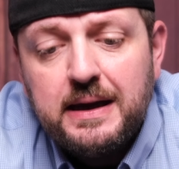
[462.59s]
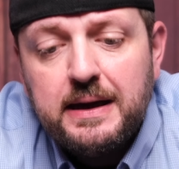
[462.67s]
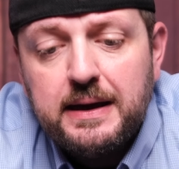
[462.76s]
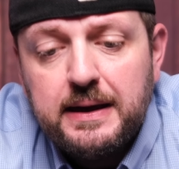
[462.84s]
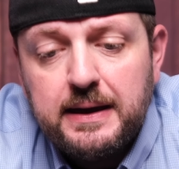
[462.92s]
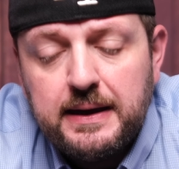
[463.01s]

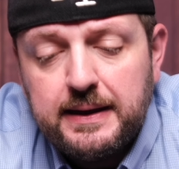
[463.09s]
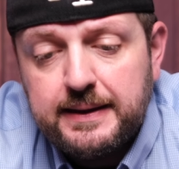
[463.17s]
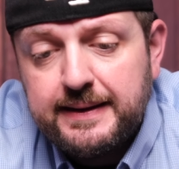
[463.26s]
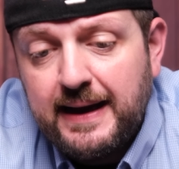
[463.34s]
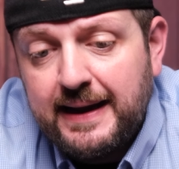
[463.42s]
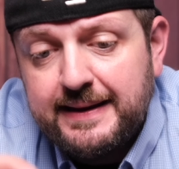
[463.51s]
eh,
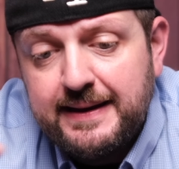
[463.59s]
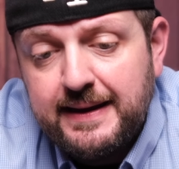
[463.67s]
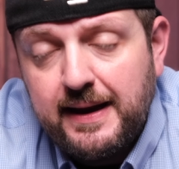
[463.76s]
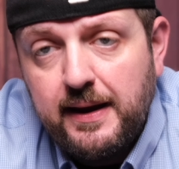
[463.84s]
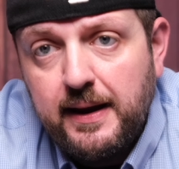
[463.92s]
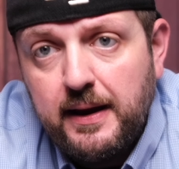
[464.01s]
da
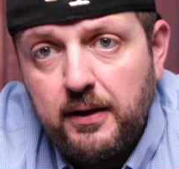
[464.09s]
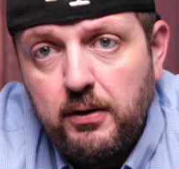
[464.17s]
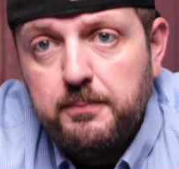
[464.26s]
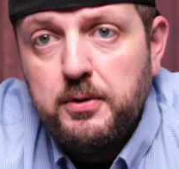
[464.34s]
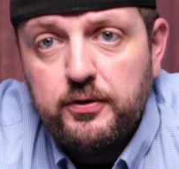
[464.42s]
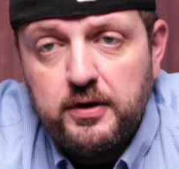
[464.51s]
dire
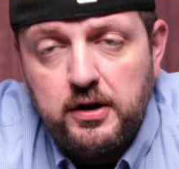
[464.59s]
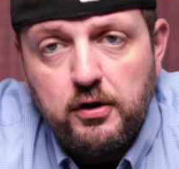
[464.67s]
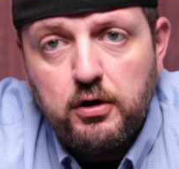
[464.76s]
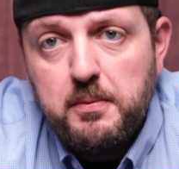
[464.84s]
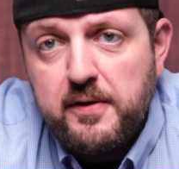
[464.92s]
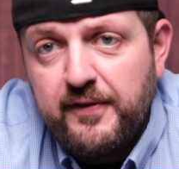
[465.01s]
oh mio
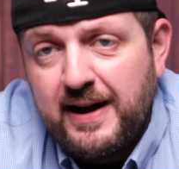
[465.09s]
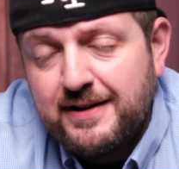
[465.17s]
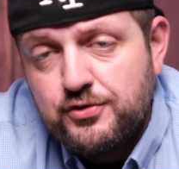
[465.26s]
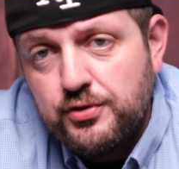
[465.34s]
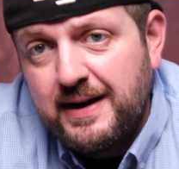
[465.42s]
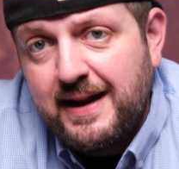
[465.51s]
dio come
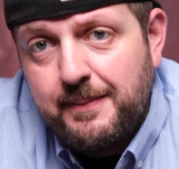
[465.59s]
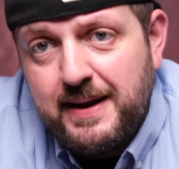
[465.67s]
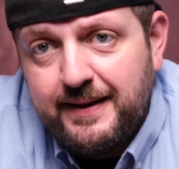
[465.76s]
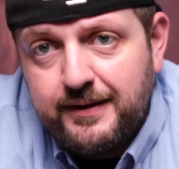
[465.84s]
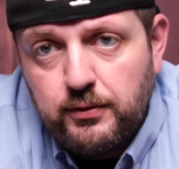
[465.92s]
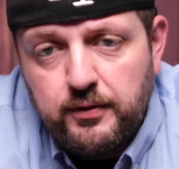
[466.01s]
faccio
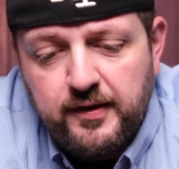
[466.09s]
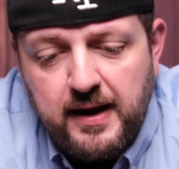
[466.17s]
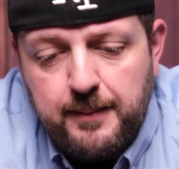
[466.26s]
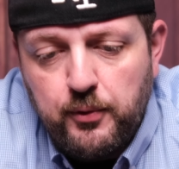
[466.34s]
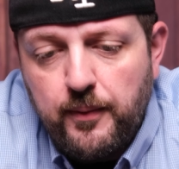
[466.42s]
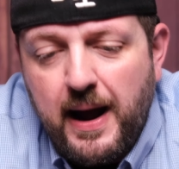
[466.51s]
raramente
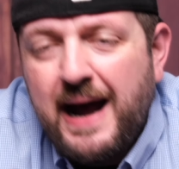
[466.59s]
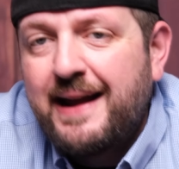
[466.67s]
usiamo